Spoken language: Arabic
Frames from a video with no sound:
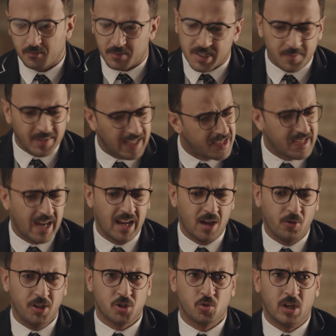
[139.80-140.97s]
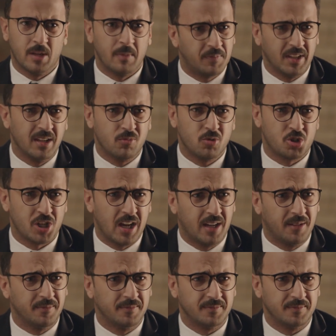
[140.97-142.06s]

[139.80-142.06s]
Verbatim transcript: بس منال زعلها وحش ولما بتقلب وشها